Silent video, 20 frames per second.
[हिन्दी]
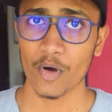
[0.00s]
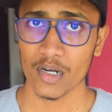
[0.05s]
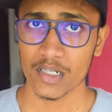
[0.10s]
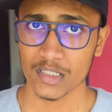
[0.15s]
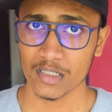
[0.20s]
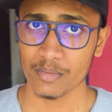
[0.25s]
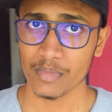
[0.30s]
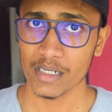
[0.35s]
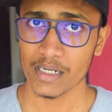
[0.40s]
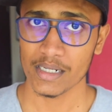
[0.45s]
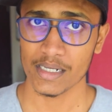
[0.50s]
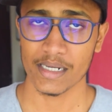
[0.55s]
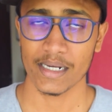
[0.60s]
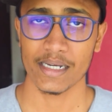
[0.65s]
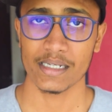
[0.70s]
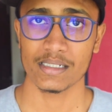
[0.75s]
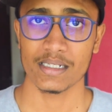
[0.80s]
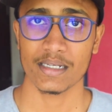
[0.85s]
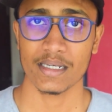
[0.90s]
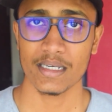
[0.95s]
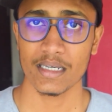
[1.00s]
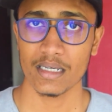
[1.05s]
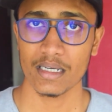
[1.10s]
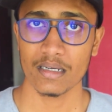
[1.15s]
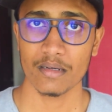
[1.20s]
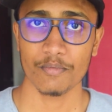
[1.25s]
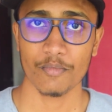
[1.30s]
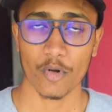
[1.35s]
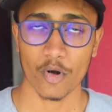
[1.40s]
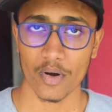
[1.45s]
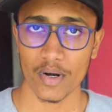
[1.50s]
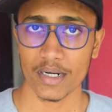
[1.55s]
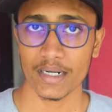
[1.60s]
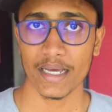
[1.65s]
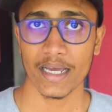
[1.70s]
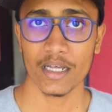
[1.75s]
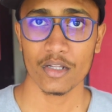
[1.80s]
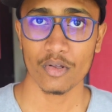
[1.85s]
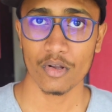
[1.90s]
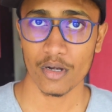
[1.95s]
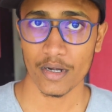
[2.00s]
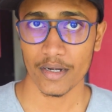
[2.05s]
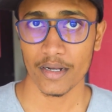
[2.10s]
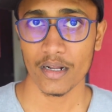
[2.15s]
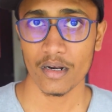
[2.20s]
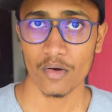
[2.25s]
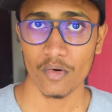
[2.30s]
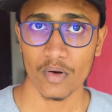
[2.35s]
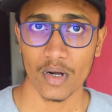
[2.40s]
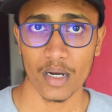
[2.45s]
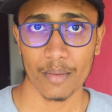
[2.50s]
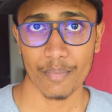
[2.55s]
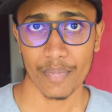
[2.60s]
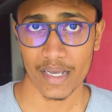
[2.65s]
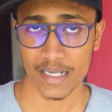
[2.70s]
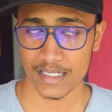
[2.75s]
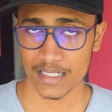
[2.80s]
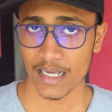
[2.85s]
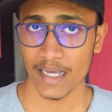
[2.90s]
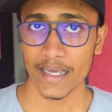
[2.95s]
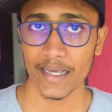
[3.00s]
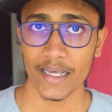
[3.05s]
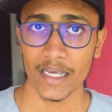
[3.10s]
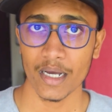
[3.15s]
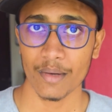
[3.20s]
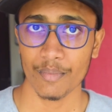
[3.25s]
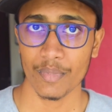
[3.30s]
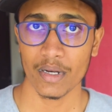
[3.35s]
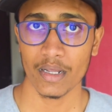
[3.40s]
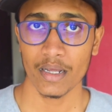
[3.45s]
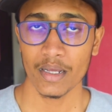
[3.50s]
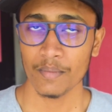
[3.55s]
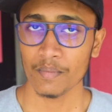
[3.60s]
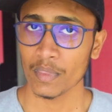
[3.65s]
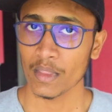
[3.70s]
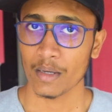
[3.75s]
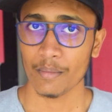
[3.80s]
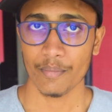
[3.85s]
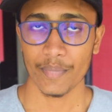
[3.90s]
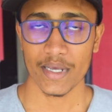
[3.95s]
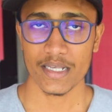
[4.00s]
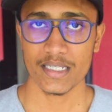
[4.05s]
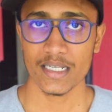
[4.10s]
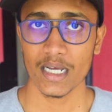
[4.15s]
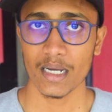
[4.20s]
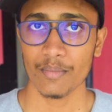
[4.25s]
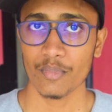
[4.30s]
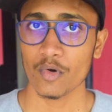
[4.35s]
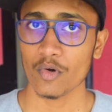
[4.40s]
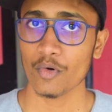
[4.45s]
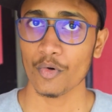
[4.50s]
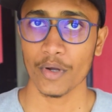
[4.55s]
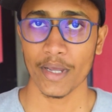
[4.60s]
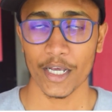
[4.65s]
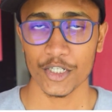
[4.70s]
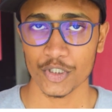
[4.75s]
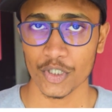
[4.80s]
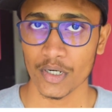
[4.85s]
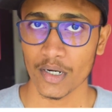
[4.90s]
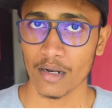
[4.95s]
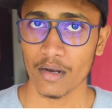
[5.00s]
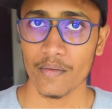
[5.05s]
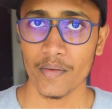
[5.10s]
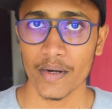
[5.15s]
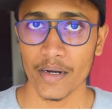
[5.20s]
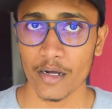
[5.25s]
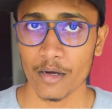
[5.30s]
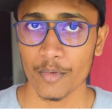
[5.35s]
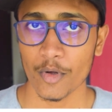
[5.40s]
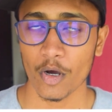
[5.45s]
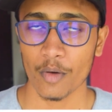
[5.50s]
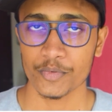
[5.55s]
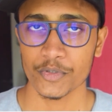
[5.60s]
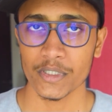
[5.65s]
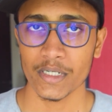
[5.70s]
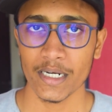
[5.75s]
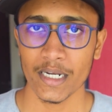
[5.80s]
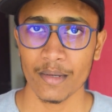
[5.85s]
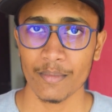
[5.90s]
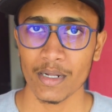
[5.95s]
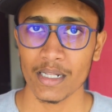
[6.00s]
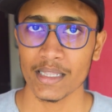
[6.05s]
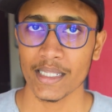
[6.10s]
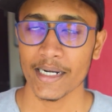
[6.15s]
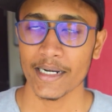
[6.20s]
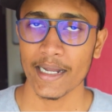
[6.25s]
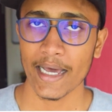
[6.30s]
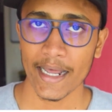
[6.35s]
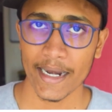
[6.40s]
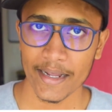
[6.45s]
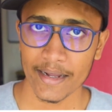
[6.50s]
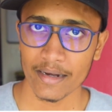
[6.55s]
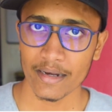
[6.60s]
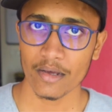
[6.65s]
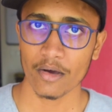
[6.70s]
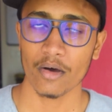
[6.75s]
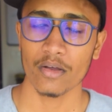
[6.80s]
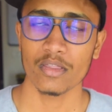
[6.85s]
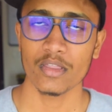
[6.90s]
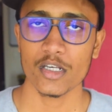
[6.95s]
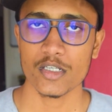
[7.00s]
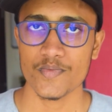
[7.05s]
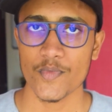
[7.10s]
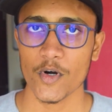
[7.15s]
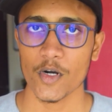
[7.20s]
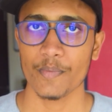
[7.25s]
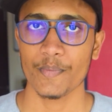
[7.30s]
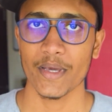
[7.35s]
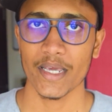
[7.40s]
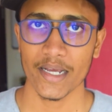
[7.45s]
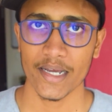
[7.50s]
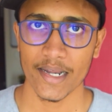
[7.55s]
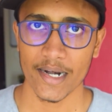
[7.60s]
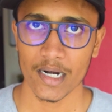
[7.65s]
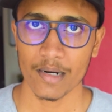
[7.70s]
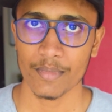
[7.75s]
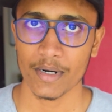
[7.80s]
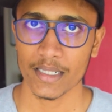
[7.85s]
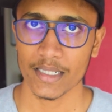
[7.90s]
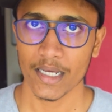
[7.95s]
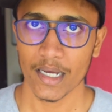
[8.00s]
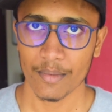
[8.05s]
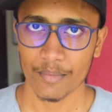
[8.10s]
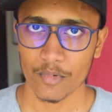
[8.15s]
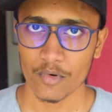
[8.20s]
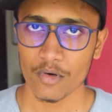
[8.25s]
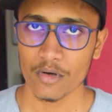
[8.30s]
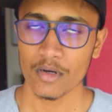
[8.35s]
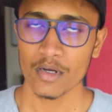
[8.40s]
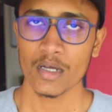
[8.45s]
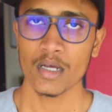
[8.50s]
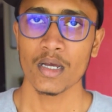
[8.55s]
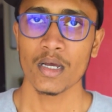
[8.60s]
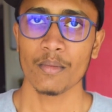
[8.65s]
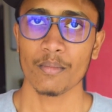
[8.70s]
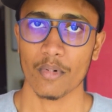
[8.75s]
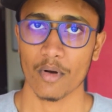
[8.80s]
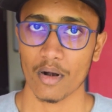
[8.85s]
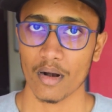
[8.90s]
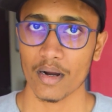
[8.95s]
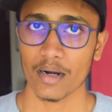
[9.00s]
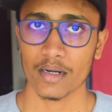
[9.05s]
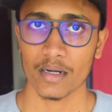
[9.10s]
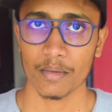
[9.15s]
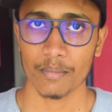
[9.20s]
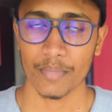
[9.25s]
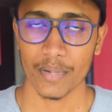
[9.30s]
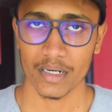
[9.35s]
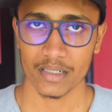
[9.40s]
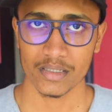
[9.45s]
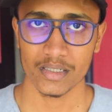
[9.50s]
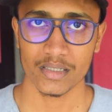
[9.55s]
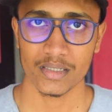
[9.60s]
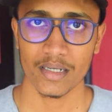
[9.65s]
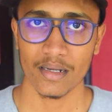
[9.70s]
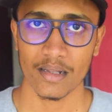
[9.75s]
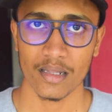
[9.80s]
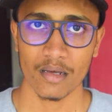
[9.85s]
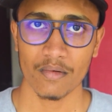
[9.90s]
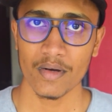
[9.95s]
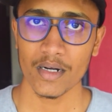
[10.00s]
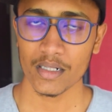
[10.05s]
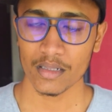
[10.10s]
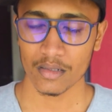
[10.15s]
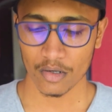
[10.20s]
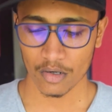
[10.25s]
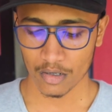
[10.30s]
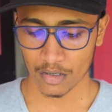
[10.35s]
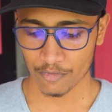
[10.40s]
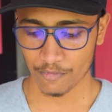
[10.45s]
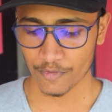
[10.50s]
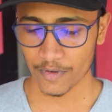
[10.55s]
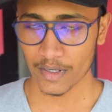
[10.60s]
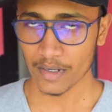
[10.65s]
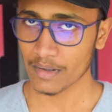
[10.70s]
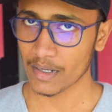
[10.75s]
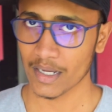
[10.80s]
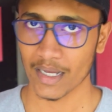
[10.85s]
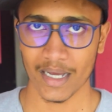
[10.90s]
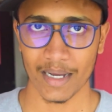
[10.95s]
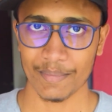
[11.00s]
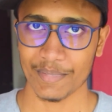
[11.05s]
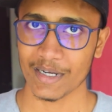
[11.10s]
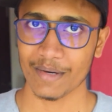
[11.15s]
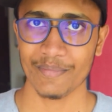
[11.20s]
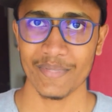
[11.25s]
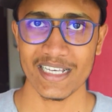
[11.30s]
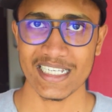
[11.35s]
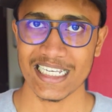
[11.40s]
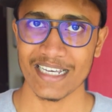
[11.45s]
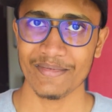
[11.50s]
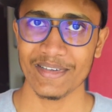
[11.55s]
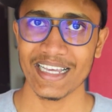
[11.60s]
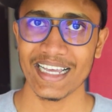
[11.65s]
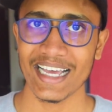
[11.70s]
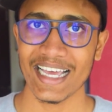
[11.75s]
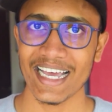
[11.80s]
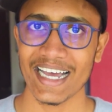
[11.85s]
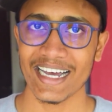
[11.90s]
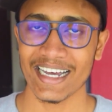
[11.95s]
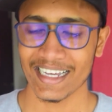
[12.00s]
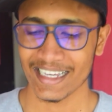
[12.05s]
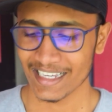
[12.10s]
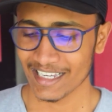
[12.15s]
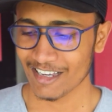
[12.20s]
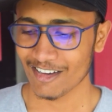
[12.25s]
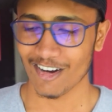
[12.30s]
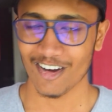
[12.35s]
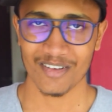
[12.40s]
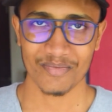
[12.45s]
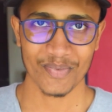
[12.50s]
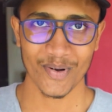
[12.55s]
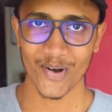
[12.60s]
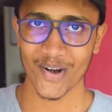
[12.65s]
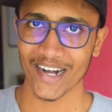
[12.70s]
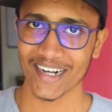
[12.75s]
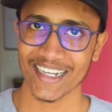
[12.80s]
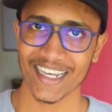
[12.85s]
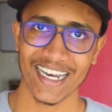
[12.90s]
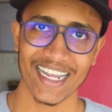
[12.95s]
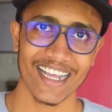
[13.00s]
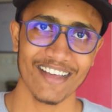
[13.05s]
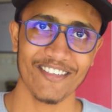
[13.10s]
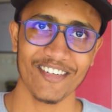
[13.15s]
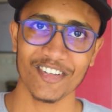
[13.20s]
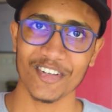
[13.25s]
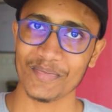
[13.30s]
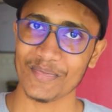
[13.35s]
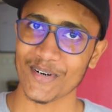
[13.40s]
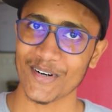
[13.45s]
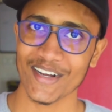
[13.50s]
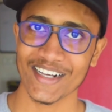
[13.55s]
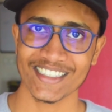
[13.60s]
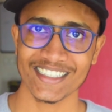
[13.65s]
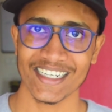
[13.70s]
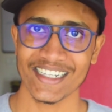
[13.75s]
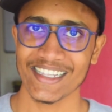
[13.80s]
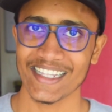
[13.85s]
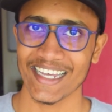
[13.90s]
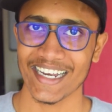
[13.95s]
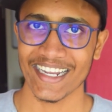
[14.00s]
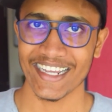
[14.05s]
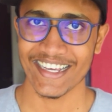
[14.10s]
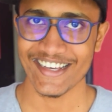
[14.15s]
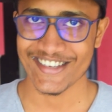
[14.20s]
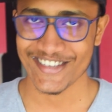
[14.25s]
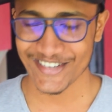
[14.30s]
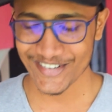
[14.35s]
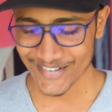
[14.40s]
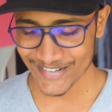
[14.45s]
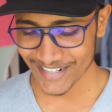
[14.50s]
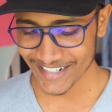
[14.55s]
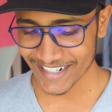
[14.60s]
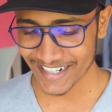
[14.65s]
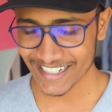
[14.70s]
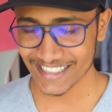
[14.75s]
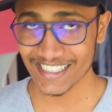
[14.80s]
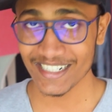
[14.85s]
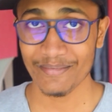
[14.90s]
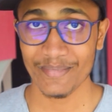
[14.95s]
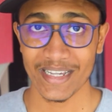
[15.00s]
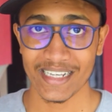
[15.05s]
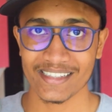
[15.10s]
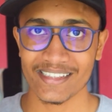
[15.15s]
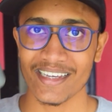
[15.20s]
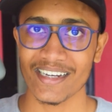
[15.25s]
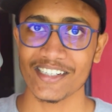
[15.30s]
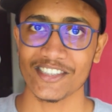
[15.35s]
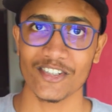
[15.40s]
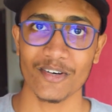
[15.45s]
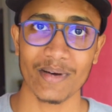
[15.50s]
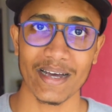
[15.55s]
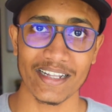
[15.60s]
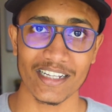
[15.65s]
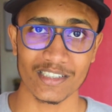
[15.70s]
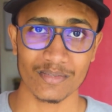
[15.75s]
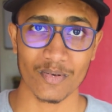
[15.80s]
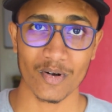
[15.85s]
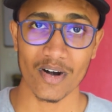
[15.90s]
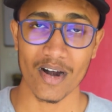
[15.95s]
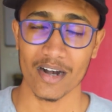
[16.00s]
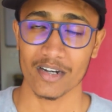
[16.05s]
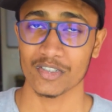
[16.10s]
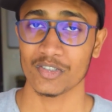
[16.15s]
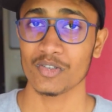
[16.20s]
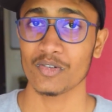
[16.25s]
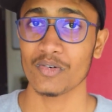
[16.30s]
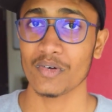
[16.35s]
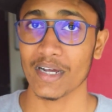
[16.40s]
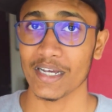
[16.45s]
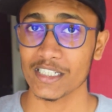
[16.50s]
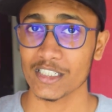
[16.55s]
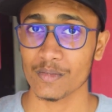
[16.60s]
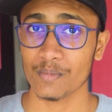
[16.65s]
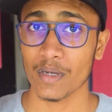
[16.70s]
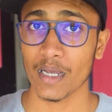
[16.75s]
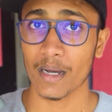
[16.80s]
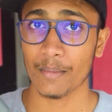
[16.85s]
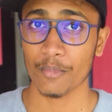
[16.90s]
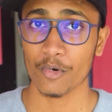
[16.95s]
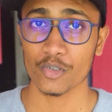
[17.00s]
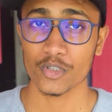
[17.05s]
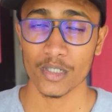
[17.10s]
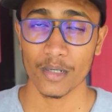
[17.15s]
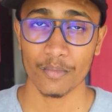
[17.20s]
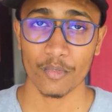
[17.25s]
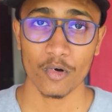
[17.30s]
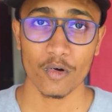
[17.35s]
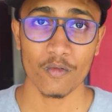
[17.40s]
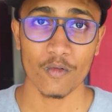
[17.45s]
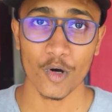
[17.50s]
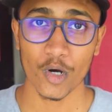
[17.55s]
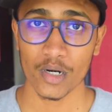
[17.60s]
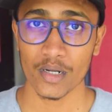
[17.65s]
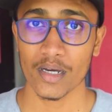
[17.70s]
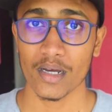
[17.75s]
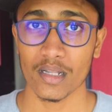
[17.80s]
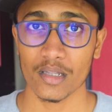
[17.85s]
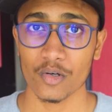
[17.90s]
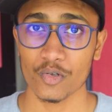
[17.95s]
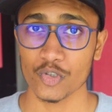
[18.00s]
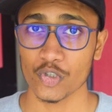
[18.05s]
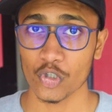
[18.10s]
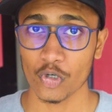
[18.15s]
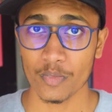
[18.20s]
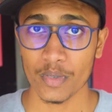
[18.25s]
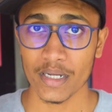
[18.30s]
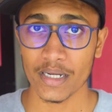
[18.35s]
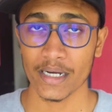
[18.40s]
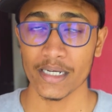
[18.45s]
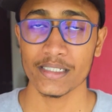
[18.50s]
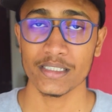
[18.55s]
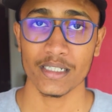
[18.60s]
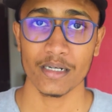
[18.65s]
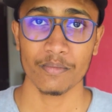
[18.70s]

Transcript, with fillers: पॉलिसी भी नहीं है गाइज कि प्रोडक्ट आया तो रिटर्न होगा पैसे आएंगे अपने वैसे आपको कैश ऑन डिलीवरी का भी ऑप्शन नहीं मिलता है डायरेक्टली ऑन द स्पॉट पे करना पड़ता है आपको प्रोडक्ट परचेस करते वक्त और फिर आपका पैसा भी गया और प्रोडक्ट आने के बाद वो प्रोडक्ट चलता नहीं है सो इट डजेंट मेक सेंस टू बाई दिस प्रोडक्ट सो गाइज मैं आपको सबको वॉर्न करता हूँ जो भी गाइज